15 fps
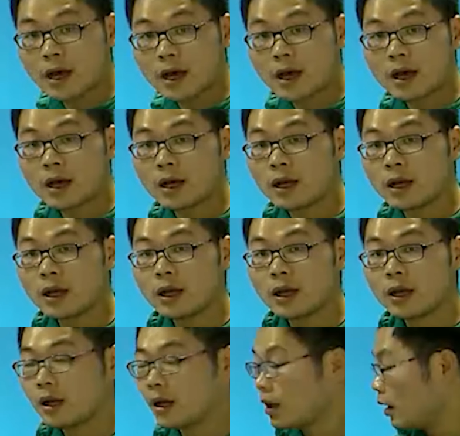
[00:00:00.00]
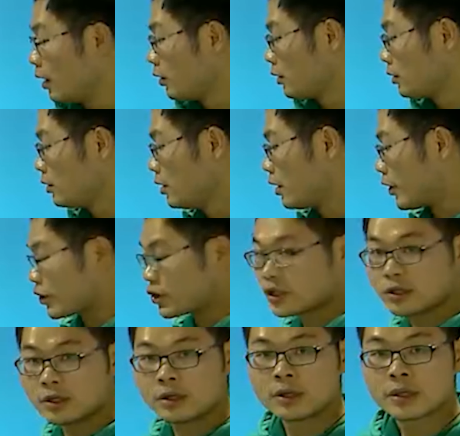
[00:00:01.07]
呢，也
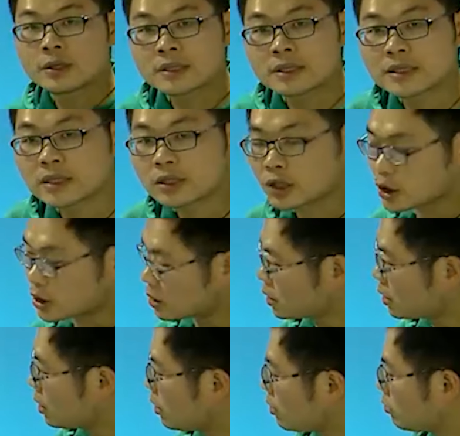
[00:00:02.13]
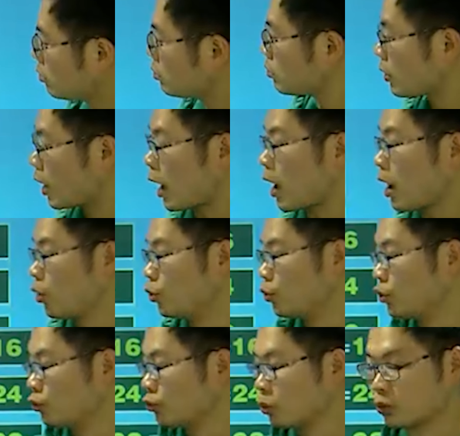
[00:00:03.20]
是四十。那
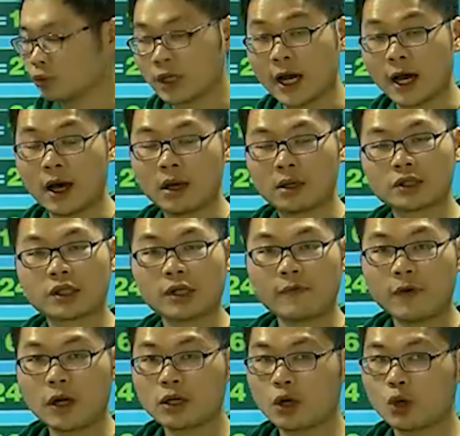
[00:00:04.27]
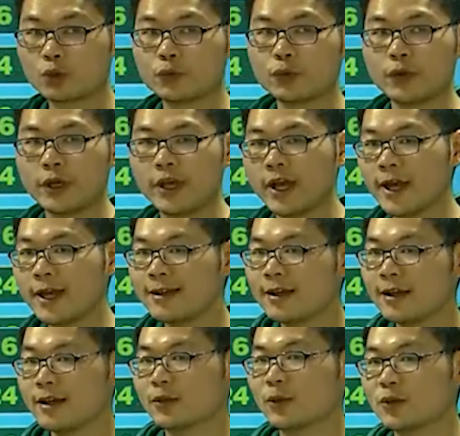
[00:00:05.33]
运用的乘法口诀，
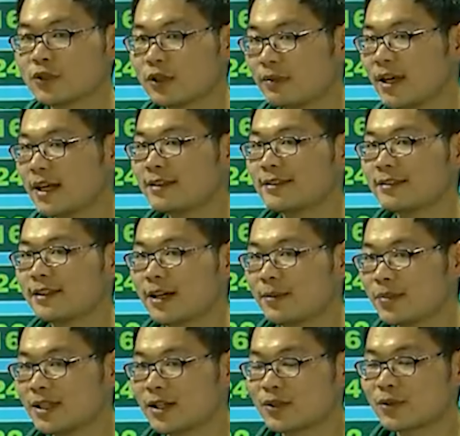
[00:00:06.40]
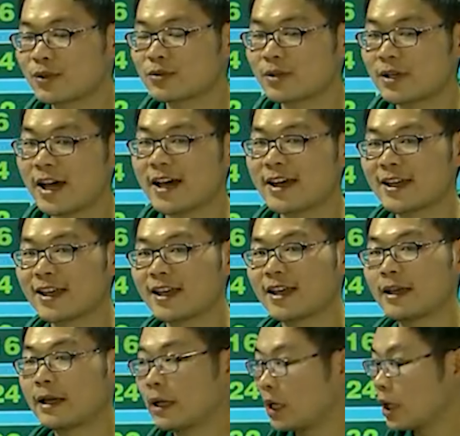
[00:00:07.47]
同学们能不能说出来？
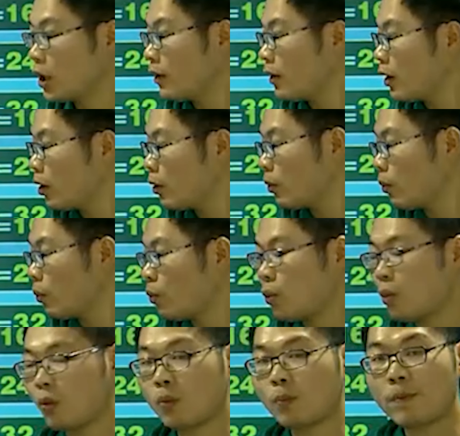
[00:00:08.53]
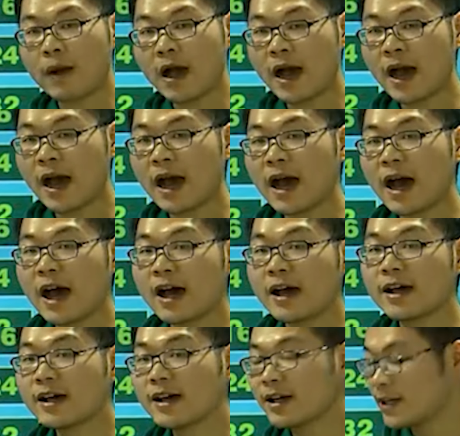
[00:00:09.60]
五八
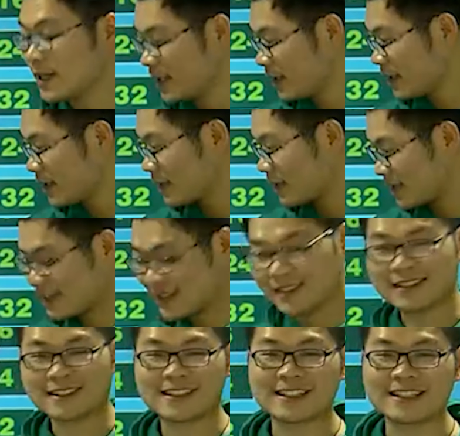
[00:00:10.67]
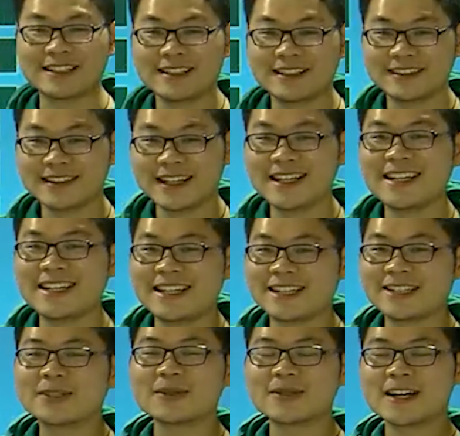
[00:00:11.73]
四十，
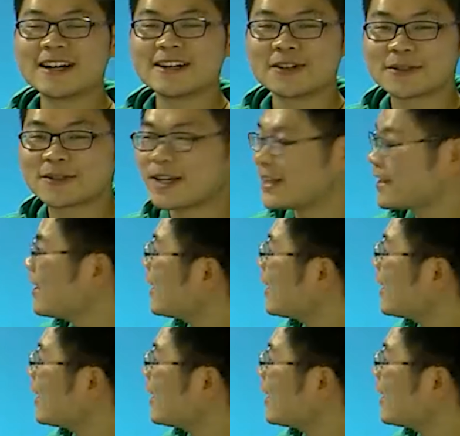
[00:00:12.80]
哎，读得很顺，